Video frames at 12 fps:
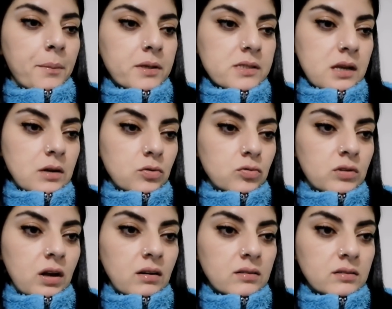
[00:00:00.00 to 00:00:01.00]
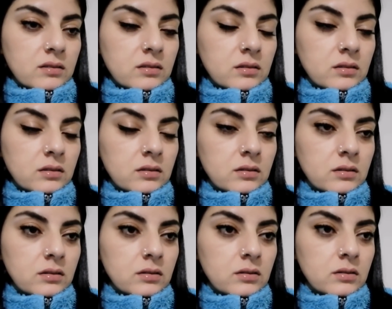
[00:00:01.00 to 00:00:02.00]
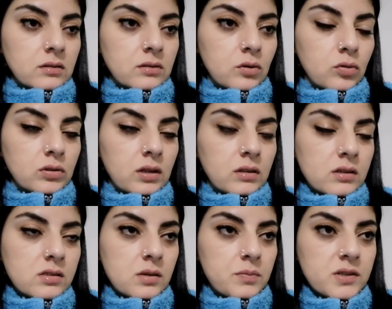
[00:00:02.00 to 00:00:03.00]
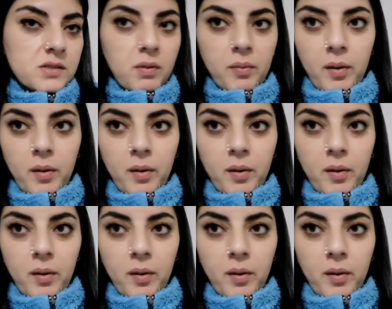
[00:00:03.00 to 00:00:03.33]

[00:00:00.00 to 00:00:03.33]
Pazar günü de artık e, oradan nasıl yaparız?